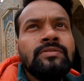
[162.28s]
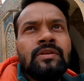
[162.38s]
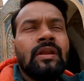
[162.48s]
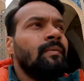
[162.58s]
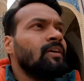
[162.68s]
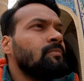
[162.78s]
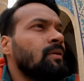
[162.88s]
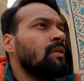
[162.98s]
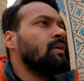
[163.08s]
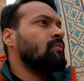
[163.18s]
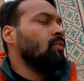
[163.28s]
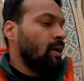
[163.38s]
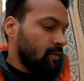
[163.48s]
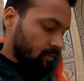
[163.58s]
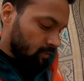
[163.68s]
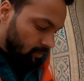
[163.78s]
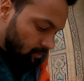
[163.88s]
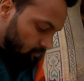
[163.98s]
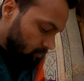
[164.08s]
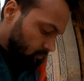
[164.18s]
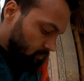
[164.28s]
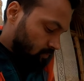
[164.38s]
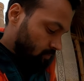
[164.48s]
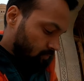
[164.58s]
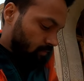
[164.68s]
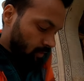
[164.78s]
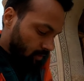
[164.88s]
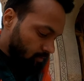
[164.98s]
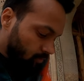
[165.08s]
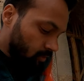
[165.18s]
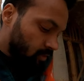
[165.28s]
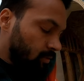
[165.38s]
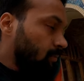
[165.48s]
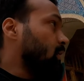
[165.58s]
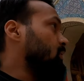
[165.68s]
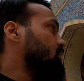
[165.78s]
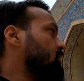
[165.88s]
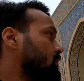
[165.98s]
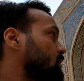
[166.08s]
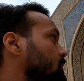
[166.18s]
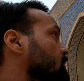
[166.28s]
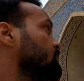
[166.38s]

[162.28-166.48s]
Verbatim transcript: जिन्हें नमाज़ पढ़ना है वो आ सकते हैं उनके लिए कोई मनाही नहीं है